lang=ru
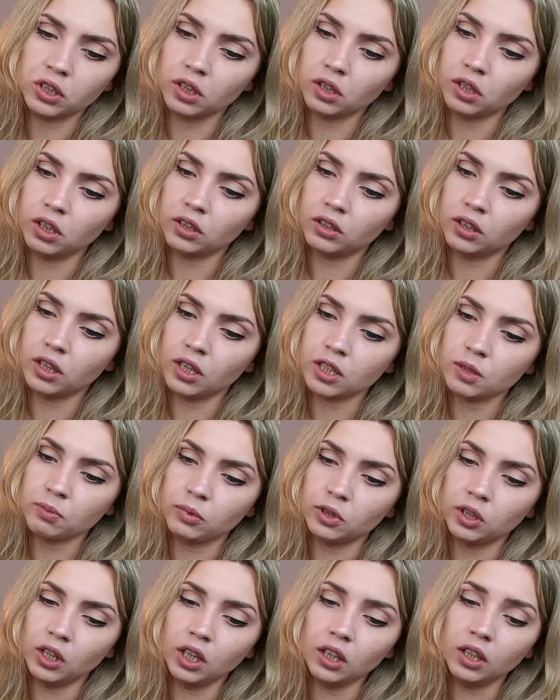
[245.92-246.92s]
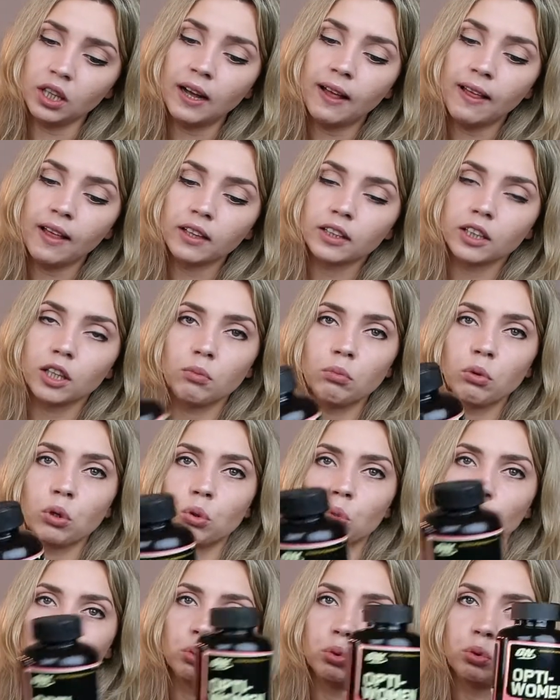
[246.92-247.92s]
каких-то я смотрела,
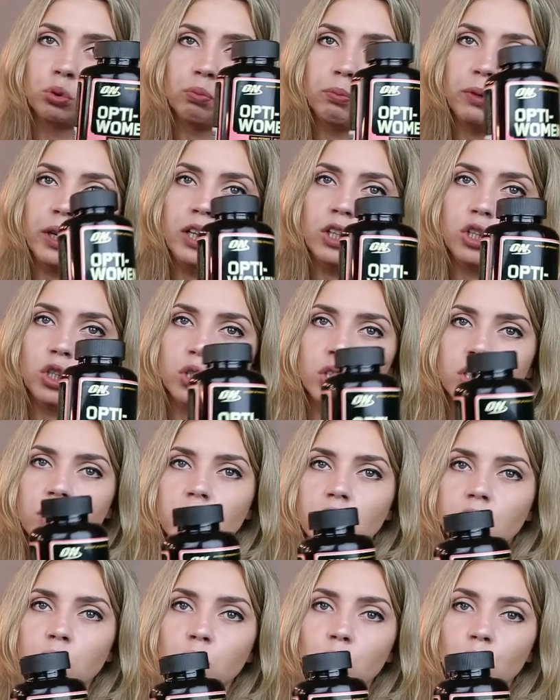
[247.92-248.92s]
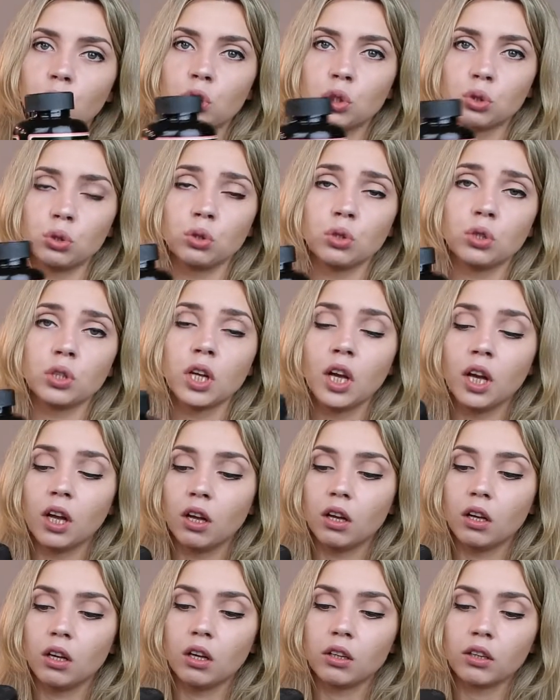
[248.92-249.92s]
наоборот, тут меньше, здесь больше. То есть,
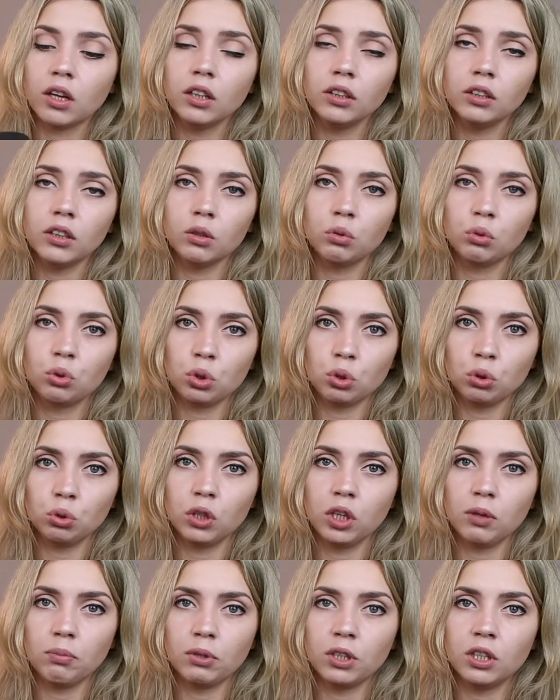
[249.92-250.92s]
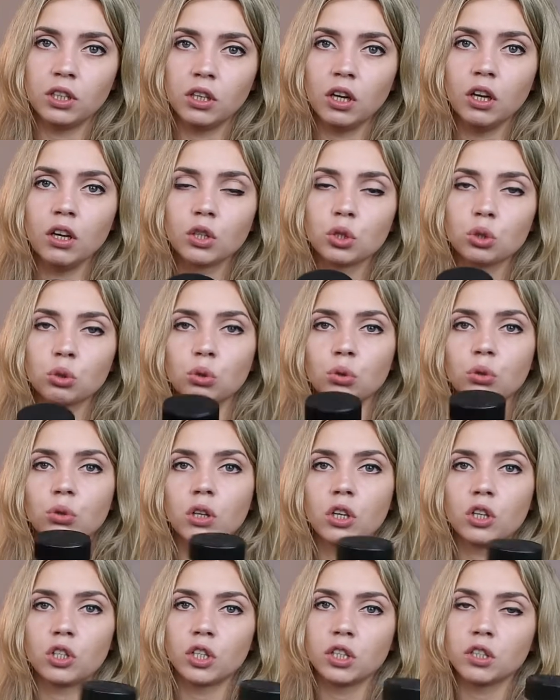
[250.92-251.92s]
э, как-то ученые определили, что
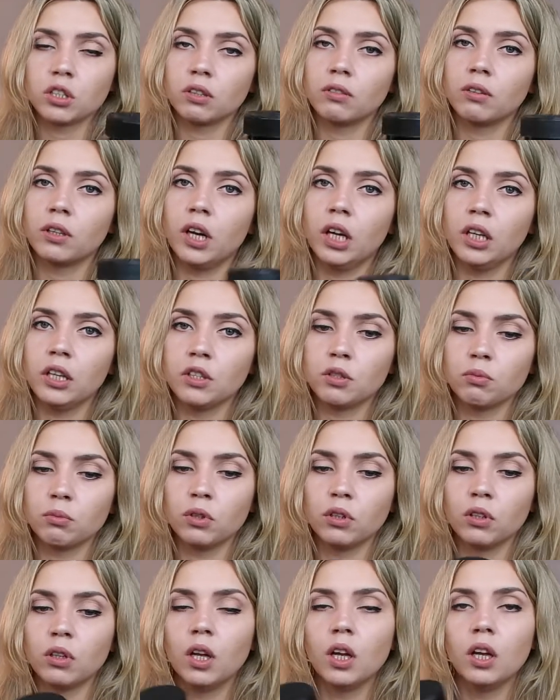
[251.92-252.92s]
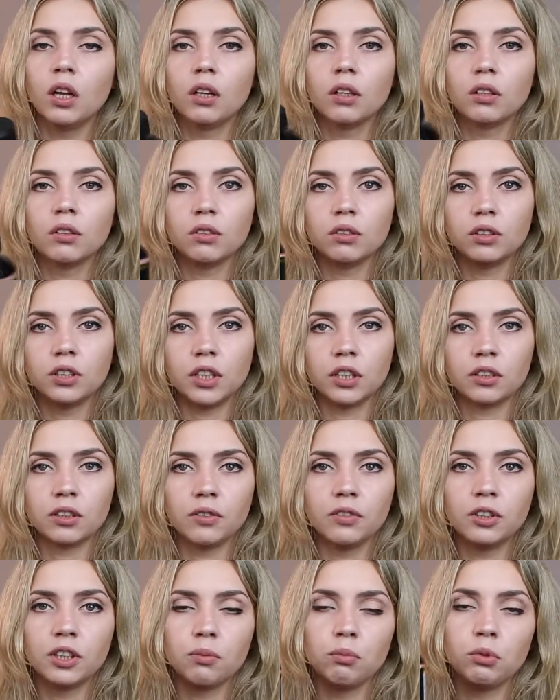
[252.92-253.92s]
для женского организма
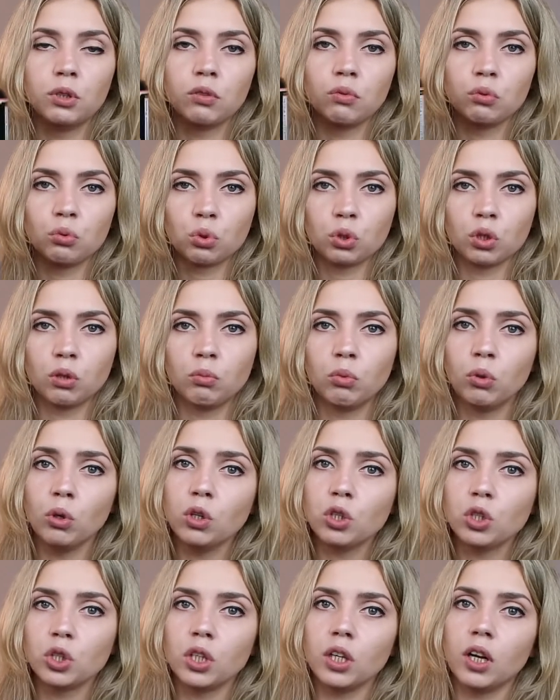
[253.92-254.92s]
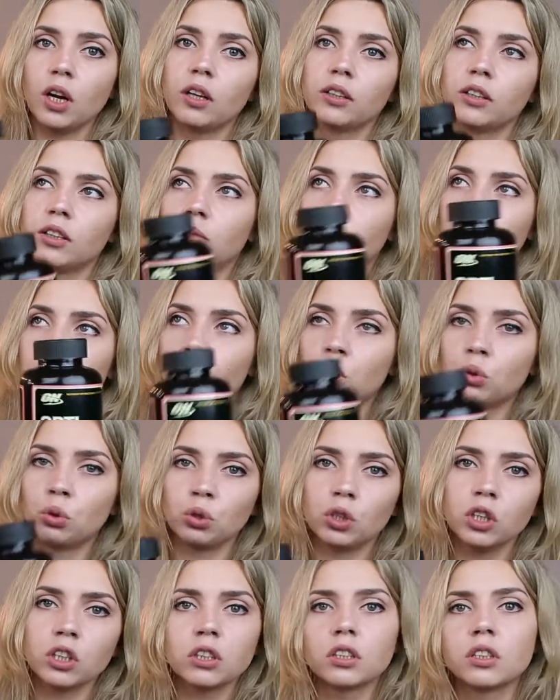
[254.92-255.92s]
тех-то витаминов нужно больше, а там, а
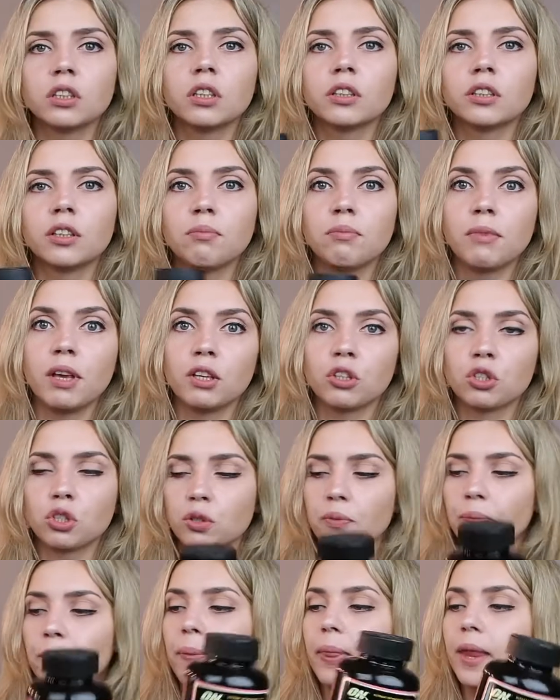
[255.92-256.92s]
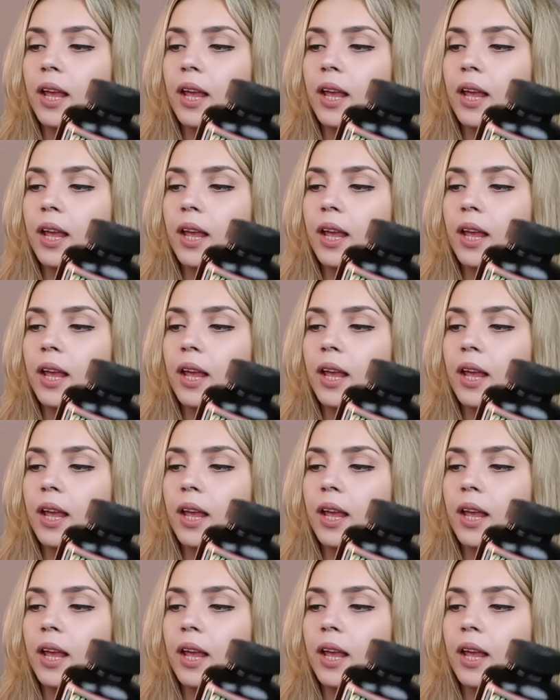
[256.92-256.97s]
других каких-то меньше.